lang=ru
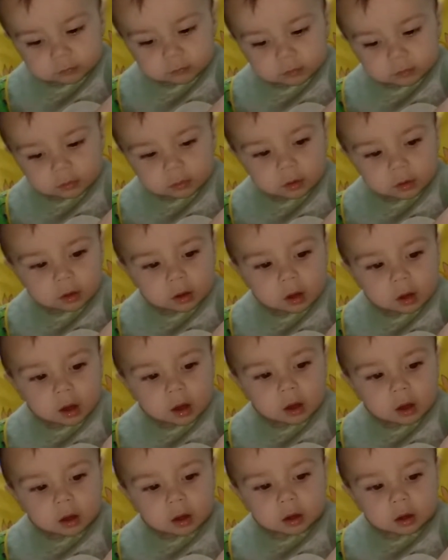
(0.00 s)
а
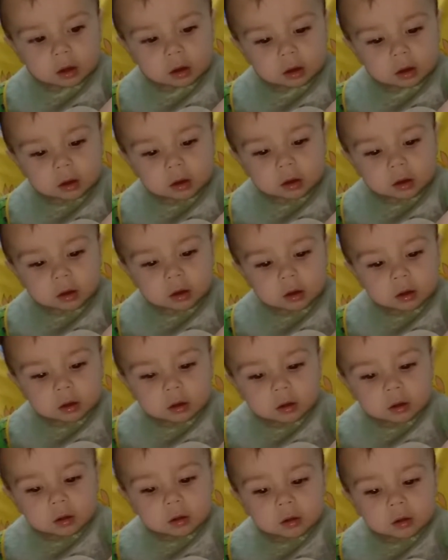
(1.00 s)
нарисовать. Да, это
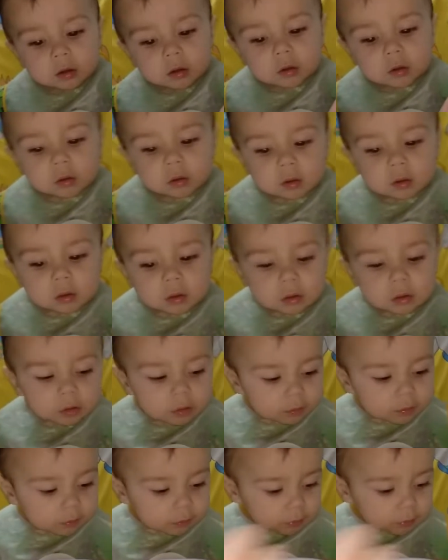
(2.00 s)
я уже думала
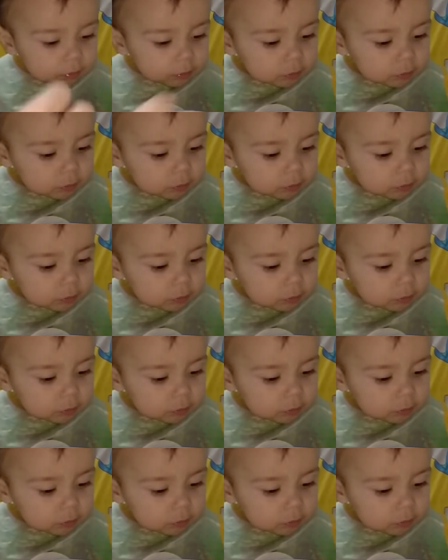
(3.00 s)
про это.